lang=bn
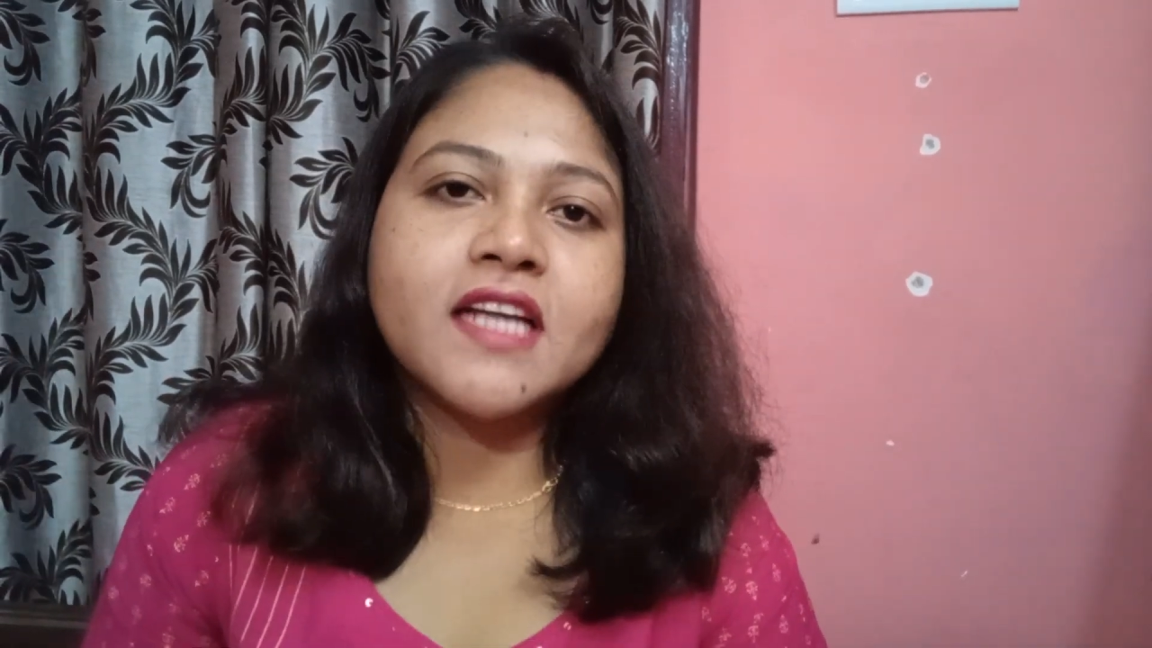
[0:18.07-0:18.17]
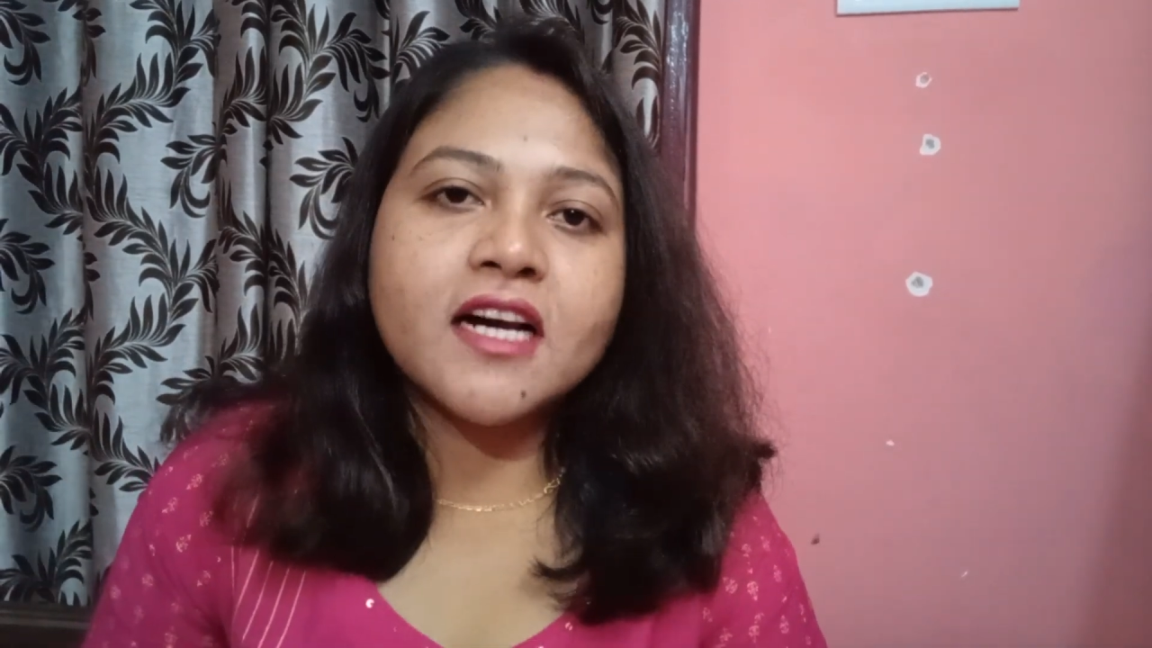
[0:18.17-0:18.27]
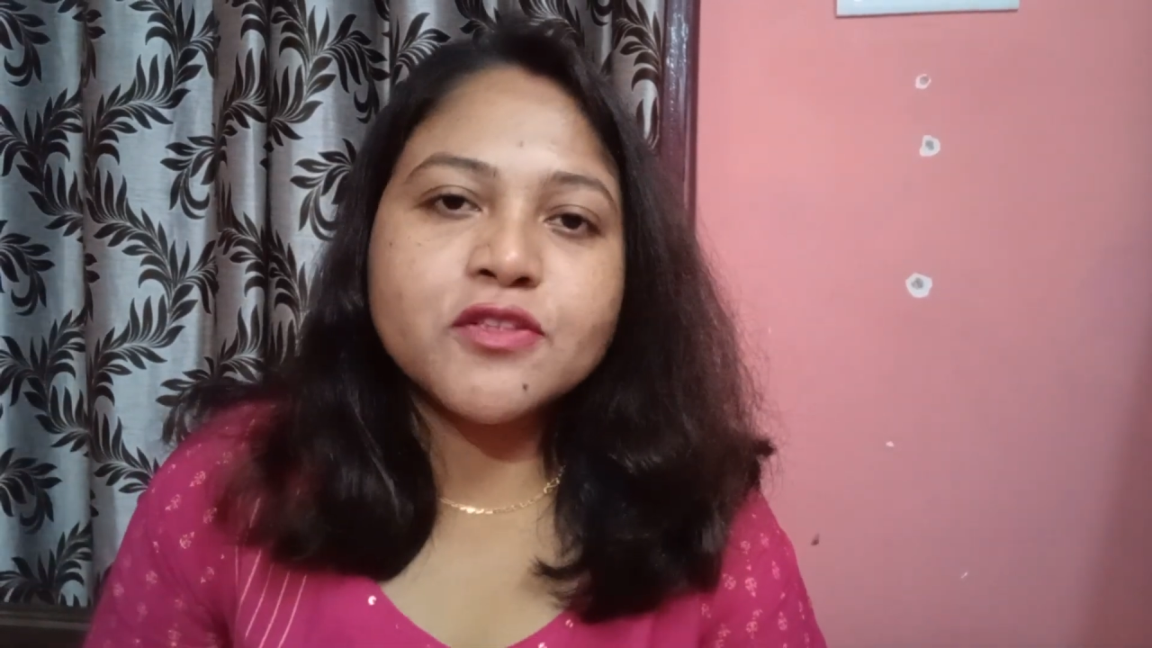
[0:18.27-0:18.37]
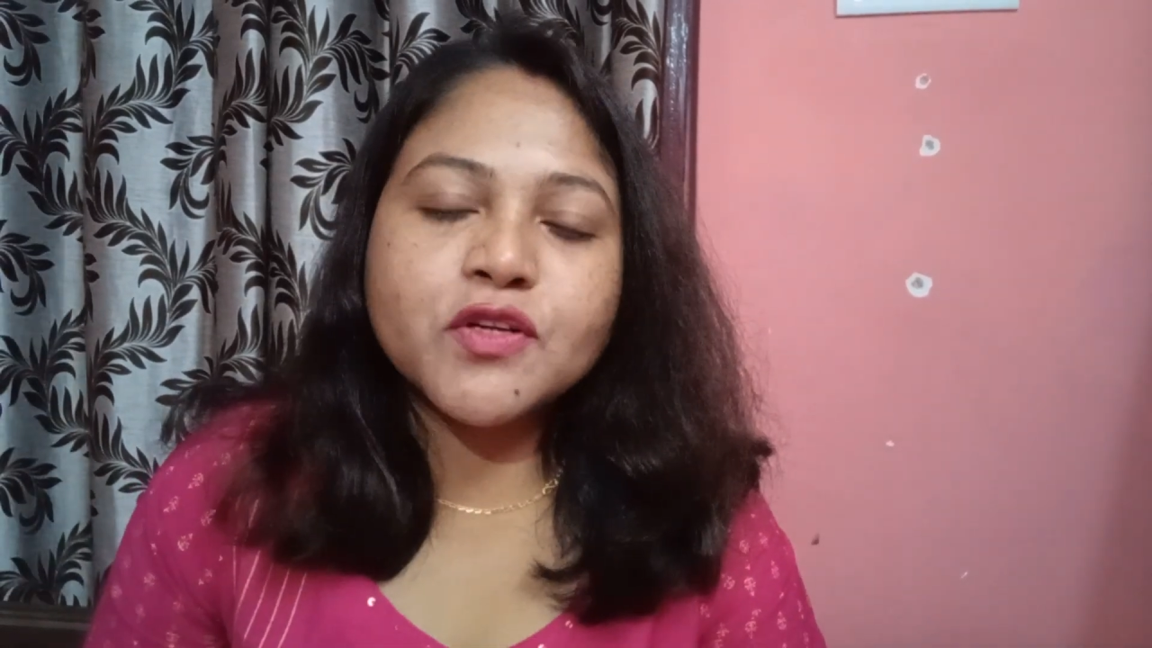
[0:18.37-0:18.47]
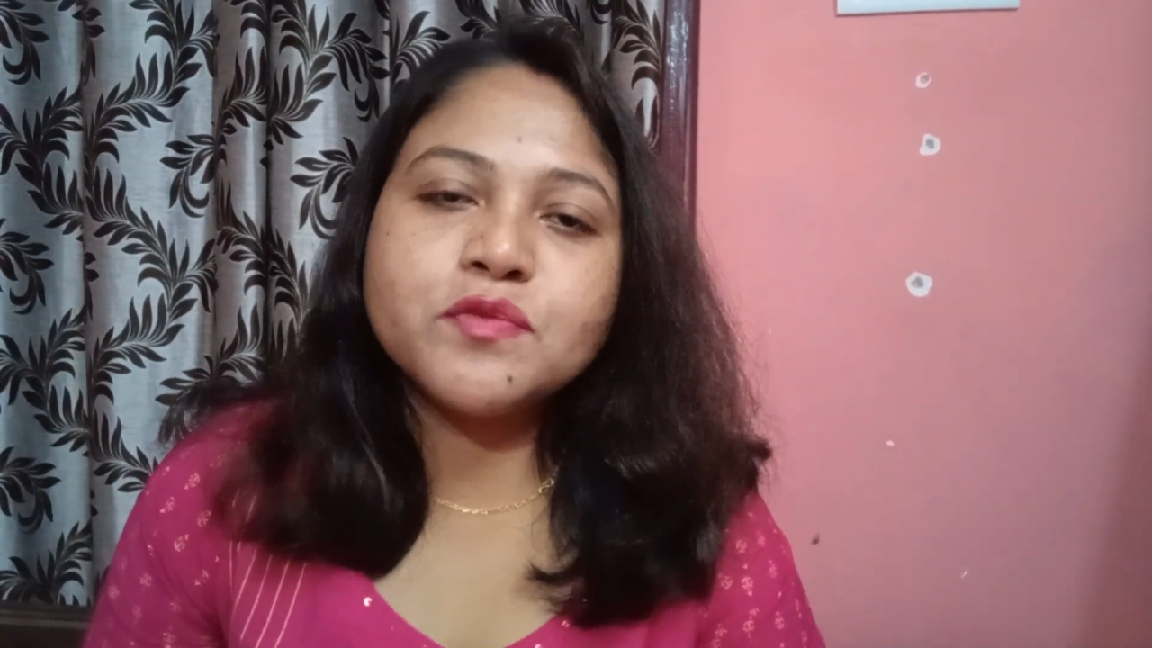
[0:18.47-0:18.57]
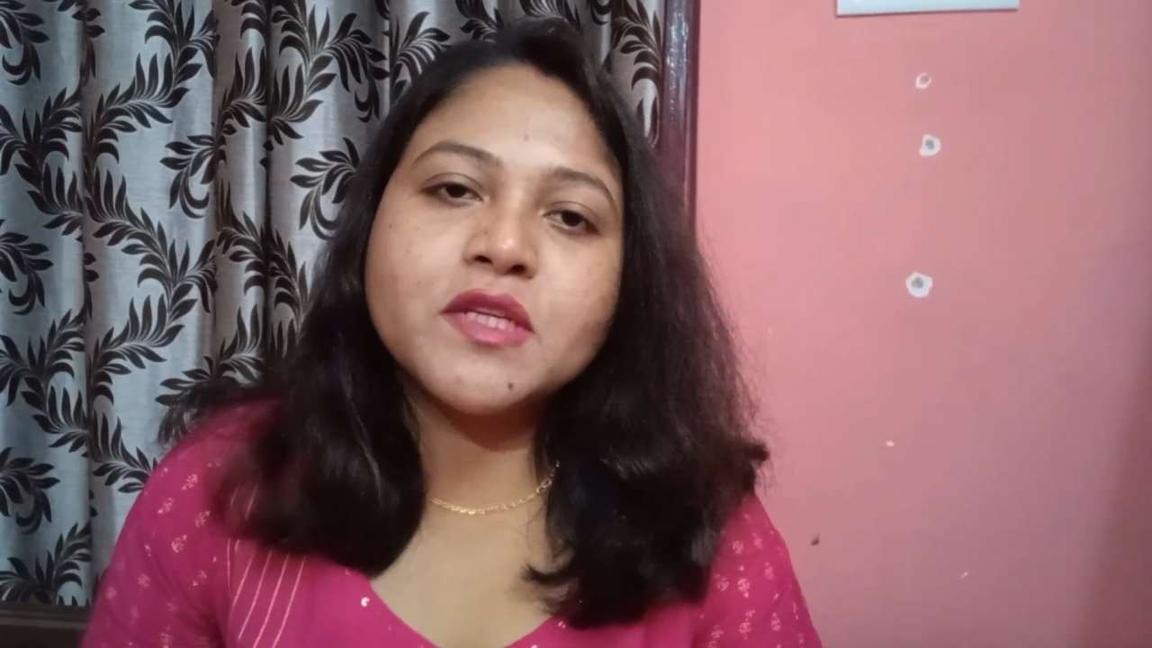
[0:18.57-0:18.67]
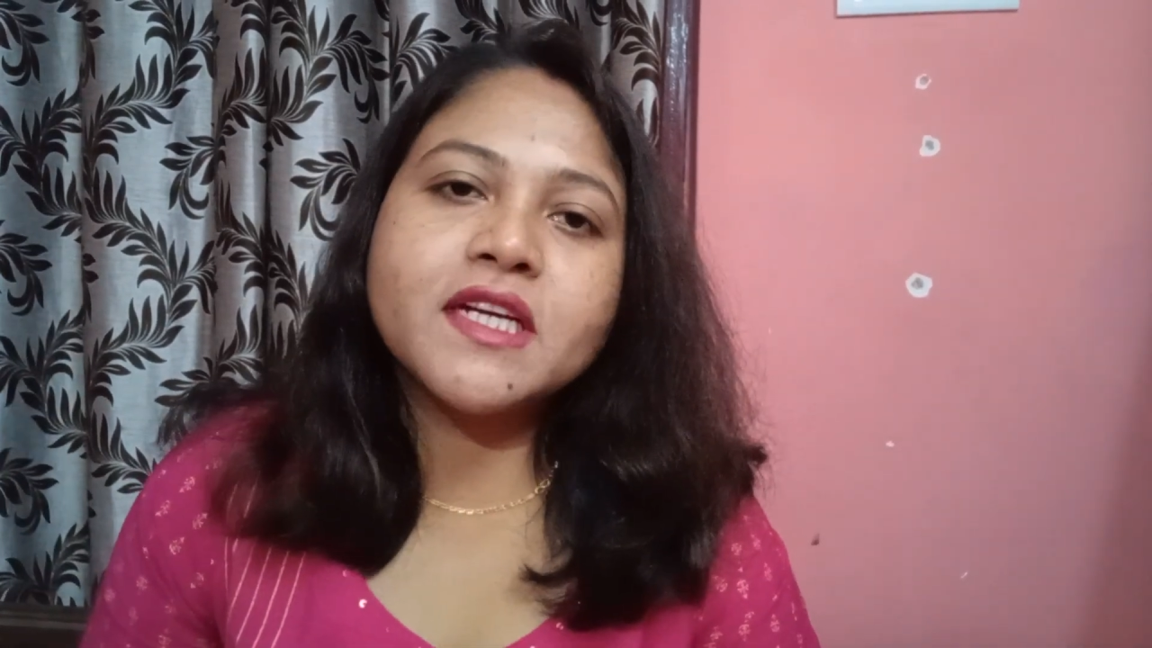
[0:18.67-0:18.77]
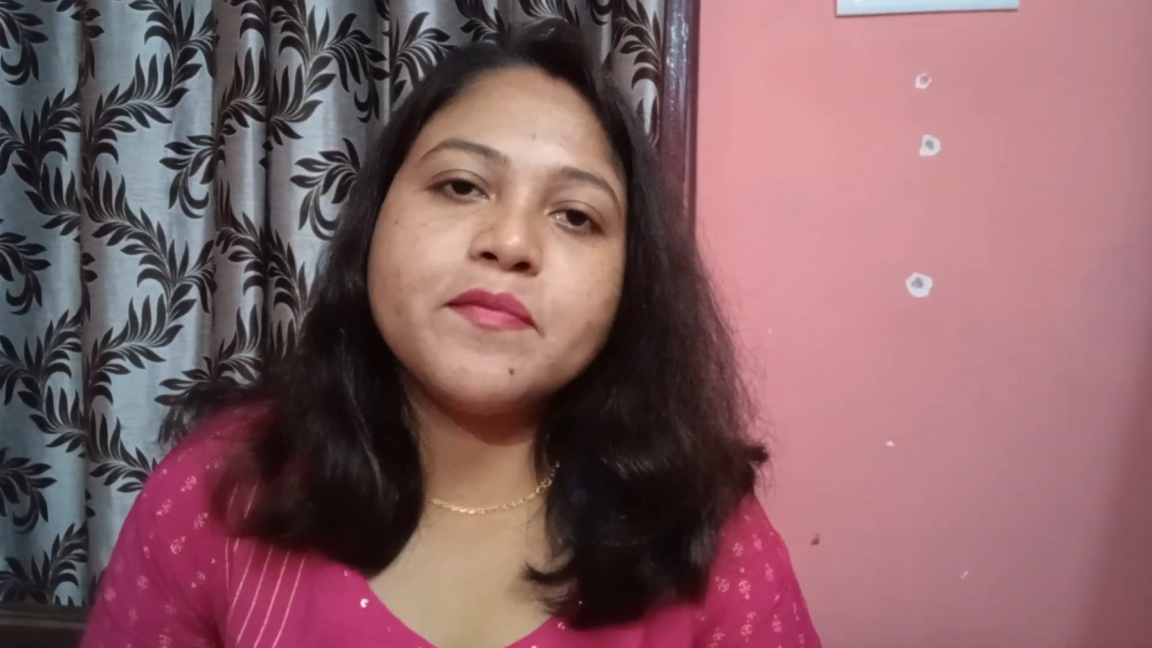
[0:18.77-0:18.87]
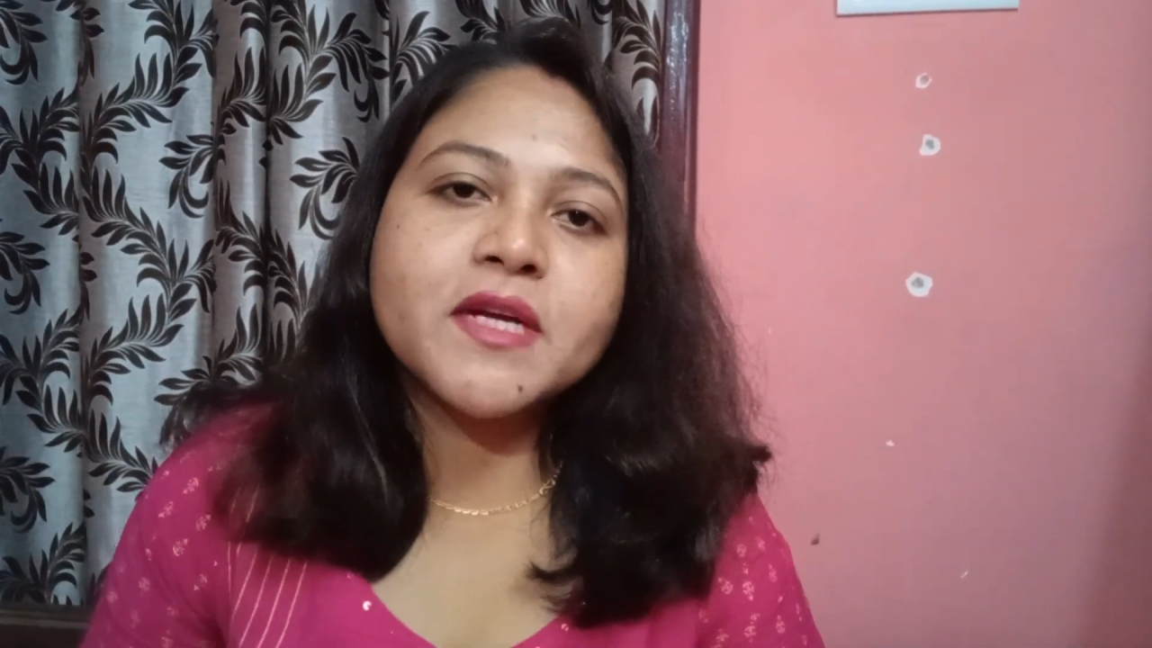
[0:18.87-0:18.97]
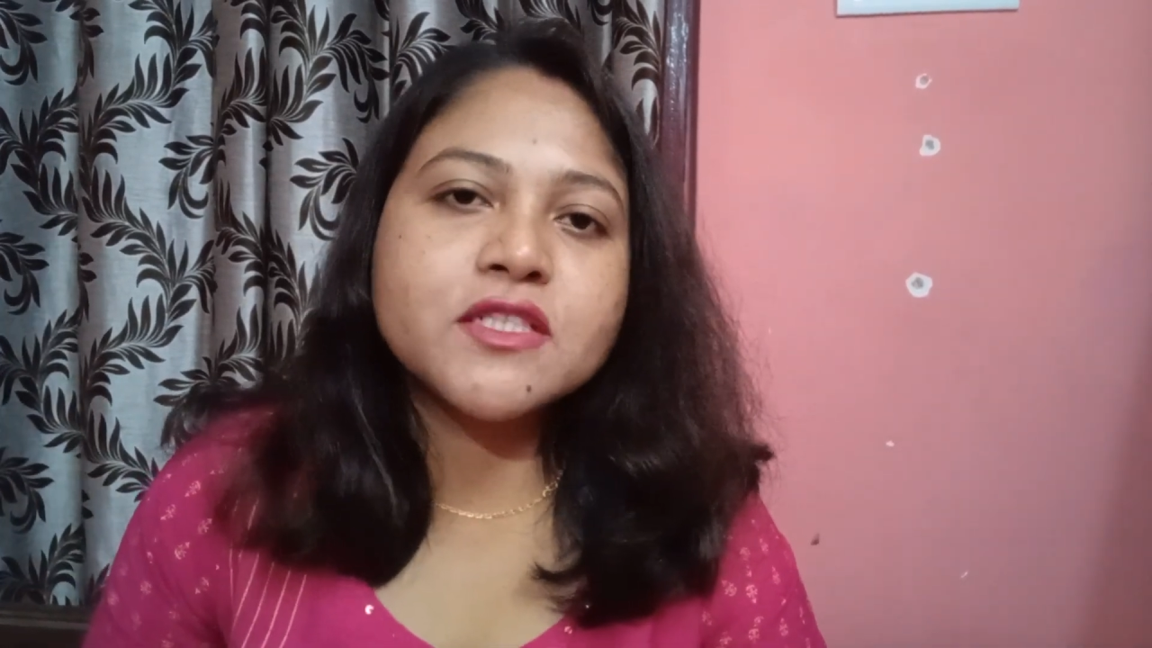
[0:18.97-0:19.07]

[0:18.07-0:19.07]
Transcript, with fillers: তার তরফ থেকে